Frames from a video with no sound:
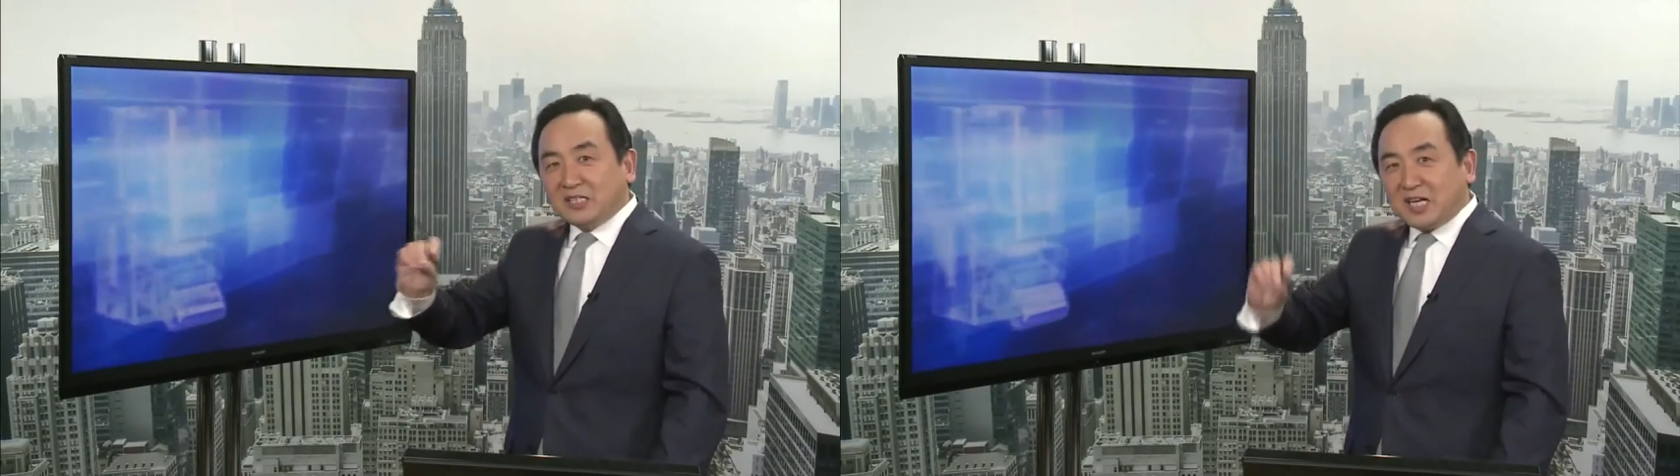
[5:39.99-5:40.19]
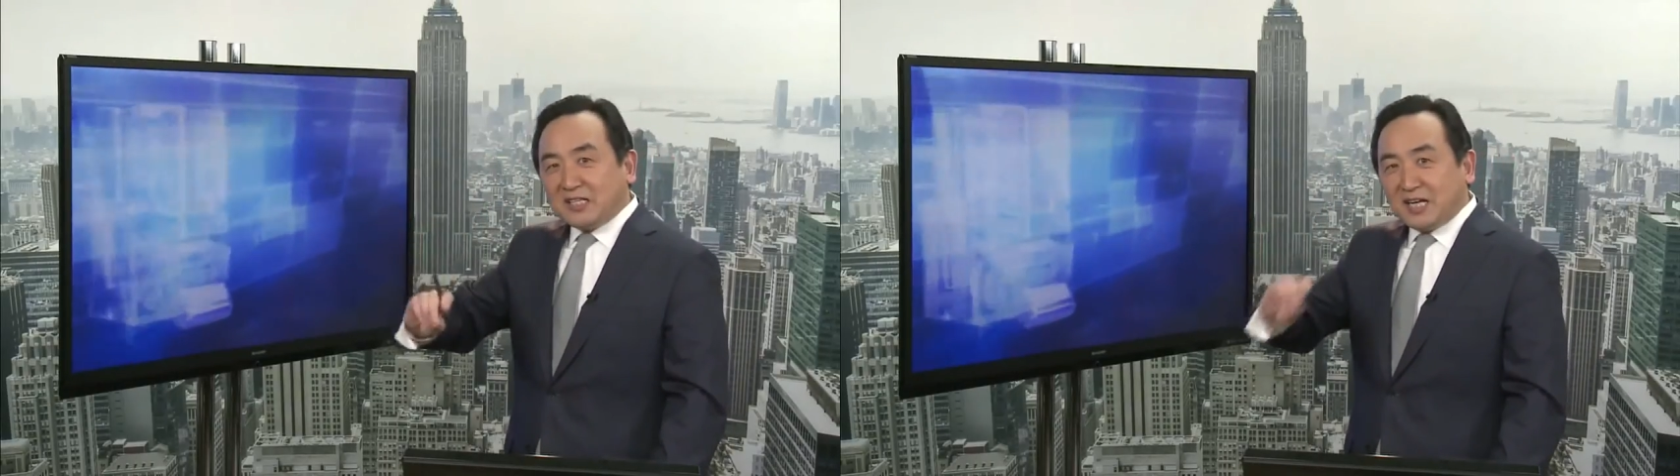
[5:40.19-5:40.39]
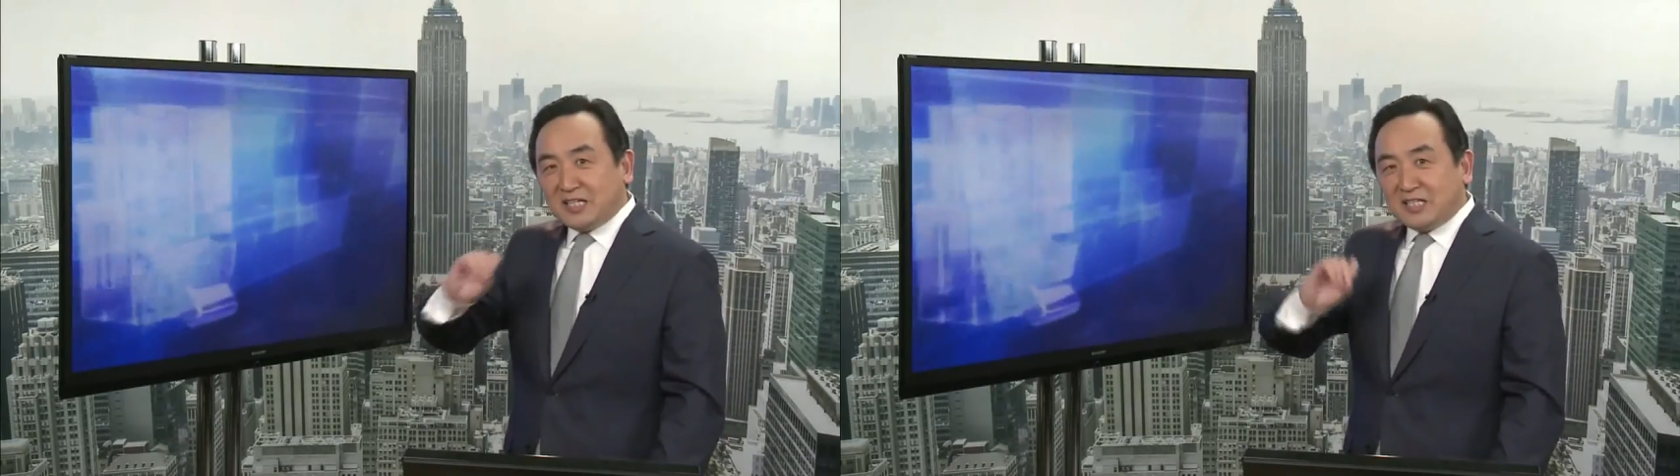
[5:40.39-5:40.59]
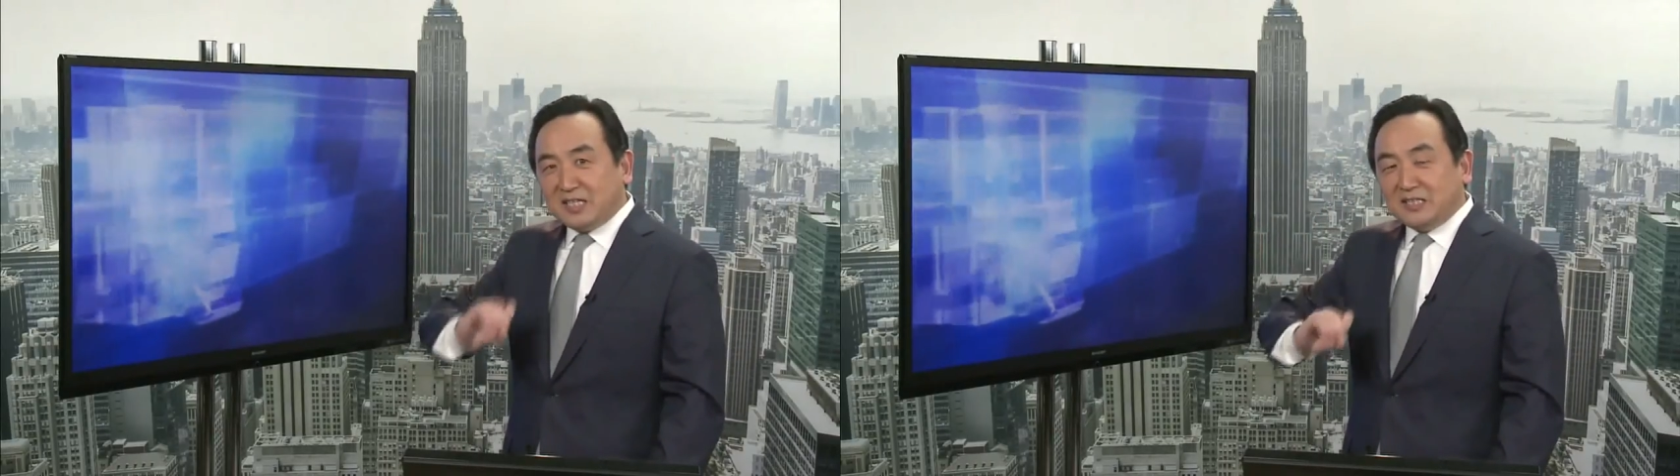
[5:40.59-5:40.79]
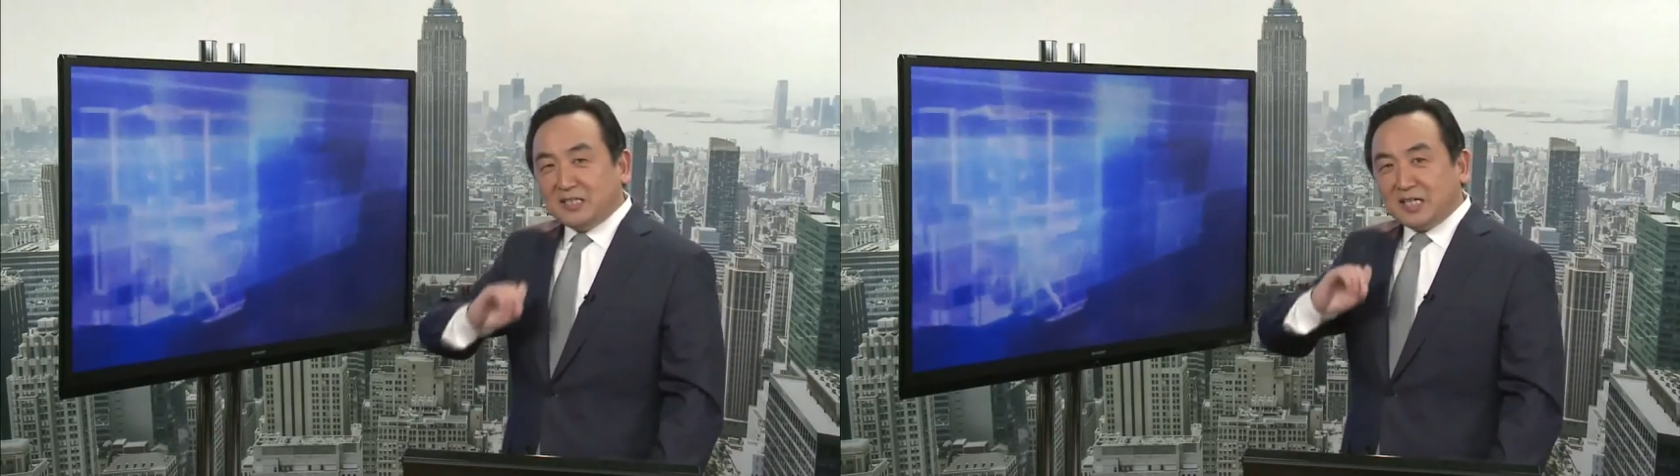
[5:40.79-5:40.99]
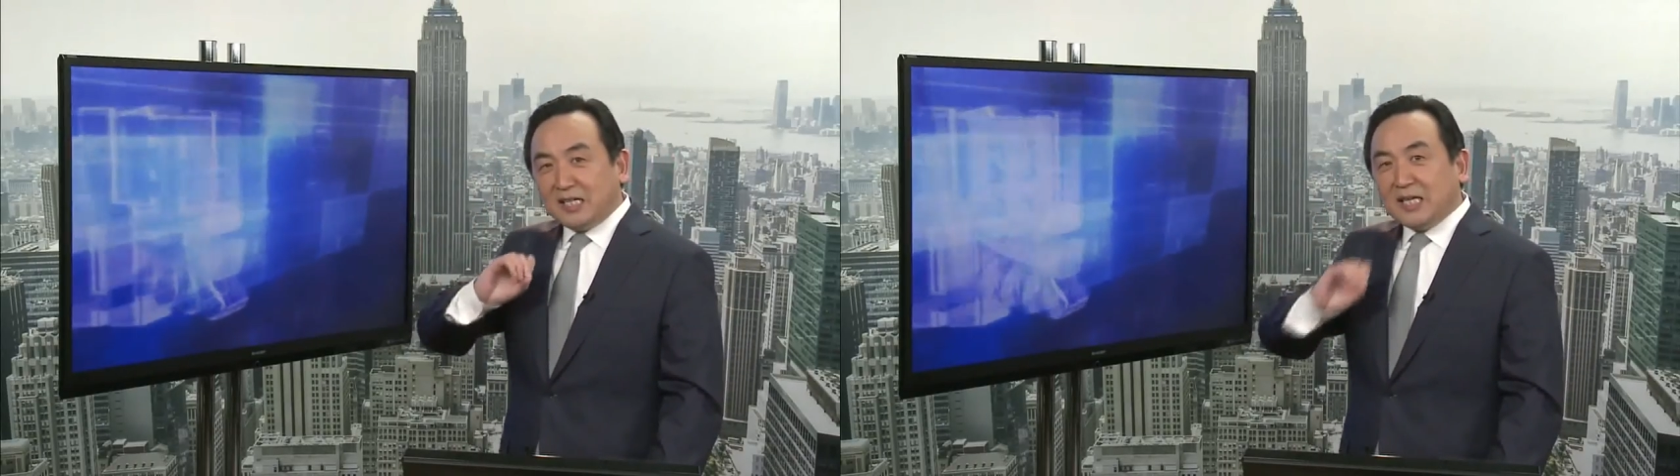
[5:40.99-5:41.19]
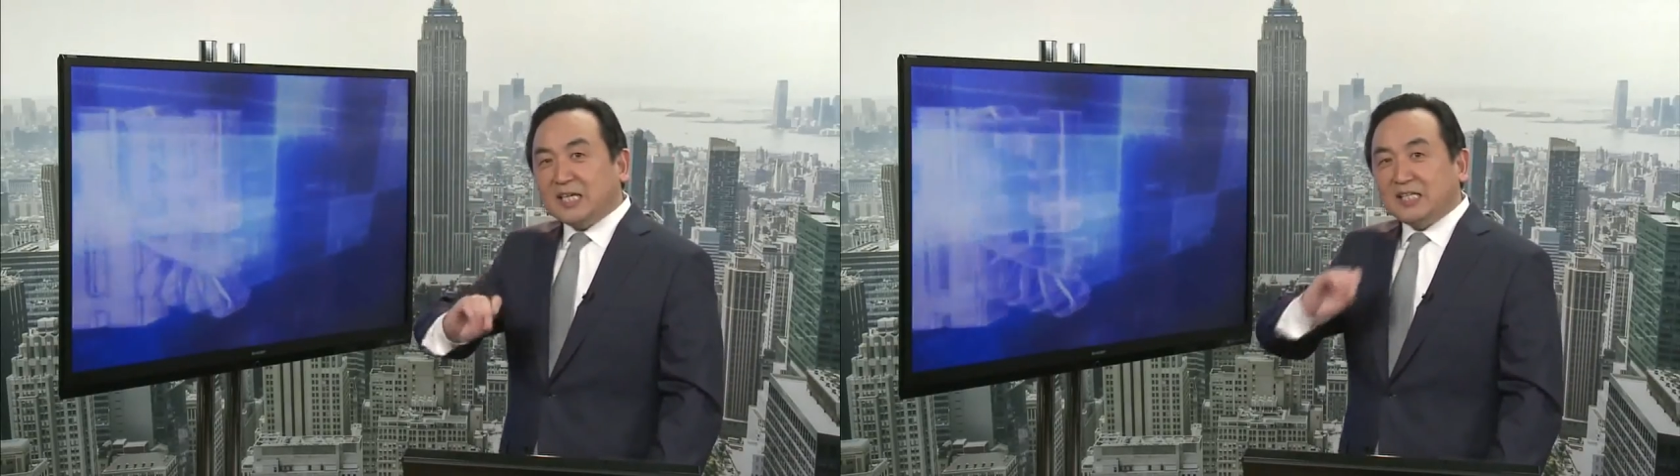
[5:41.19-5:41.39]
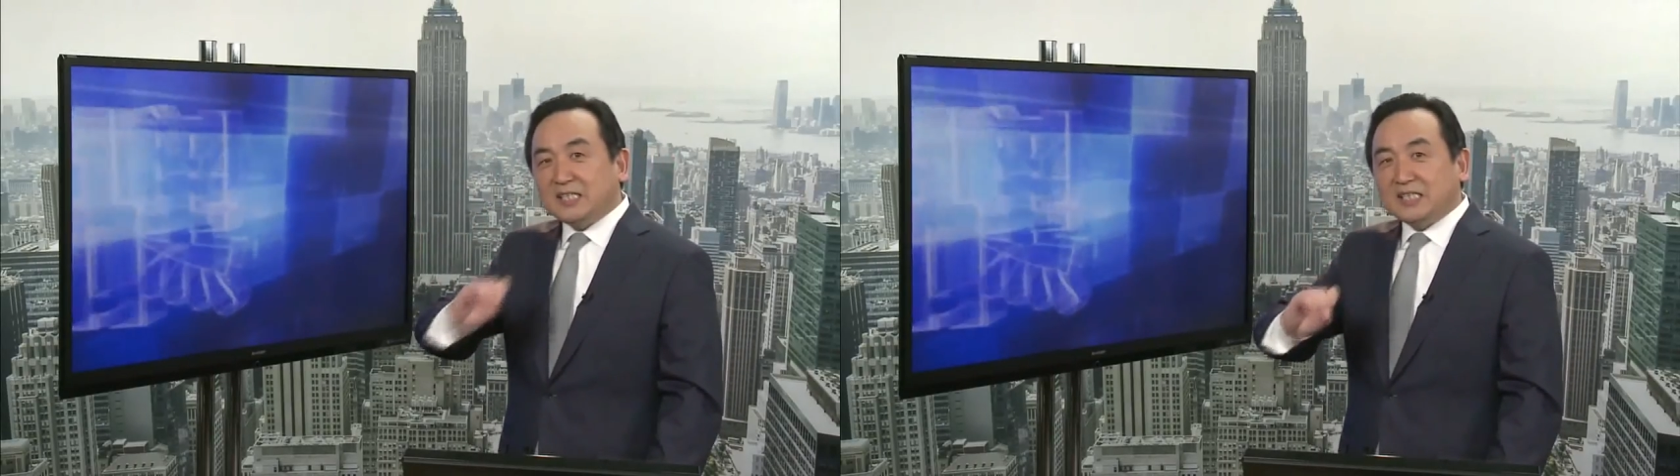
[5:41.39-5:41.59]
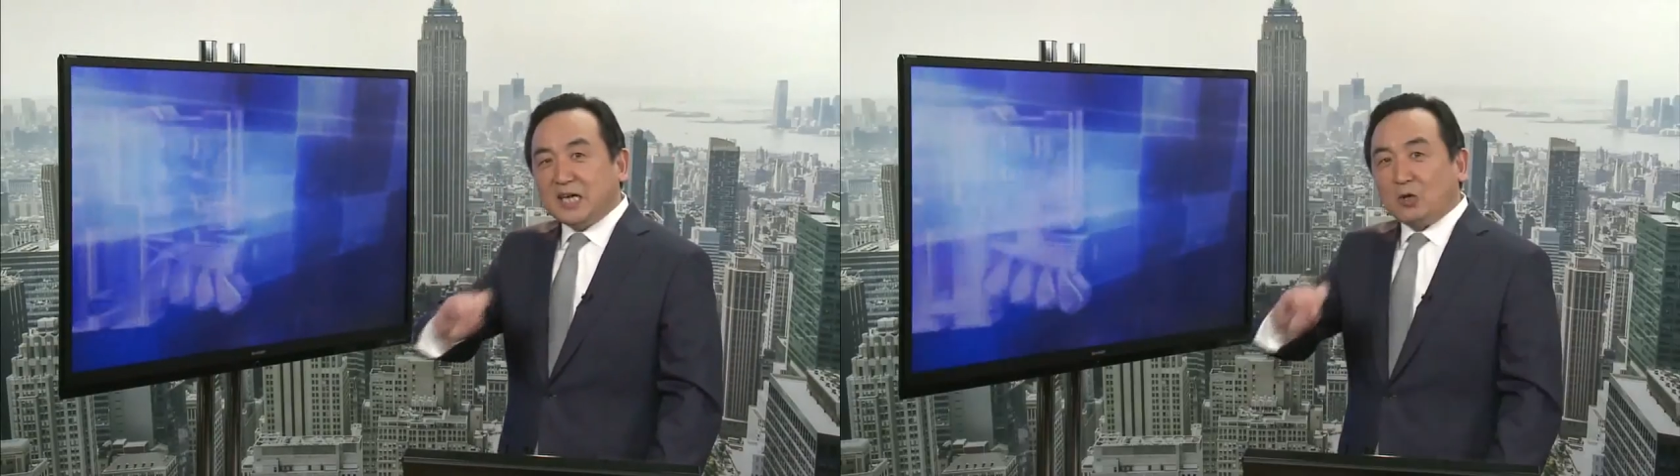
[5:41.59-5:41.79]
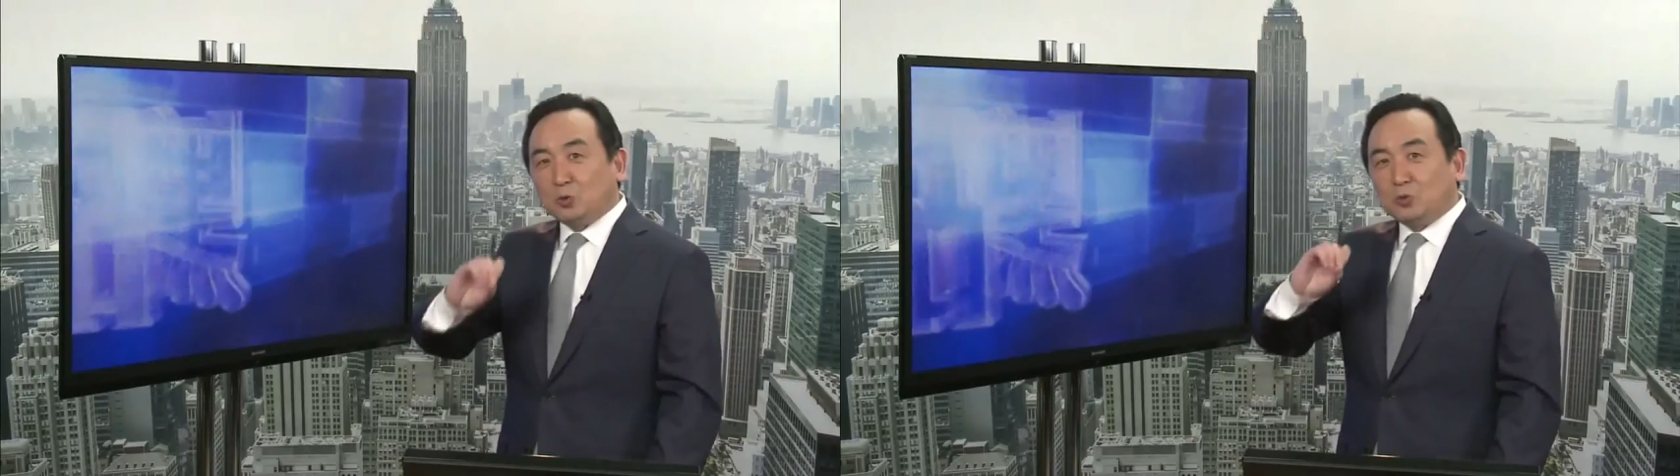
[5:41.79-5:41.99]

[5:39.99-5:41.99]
站在人的利益的角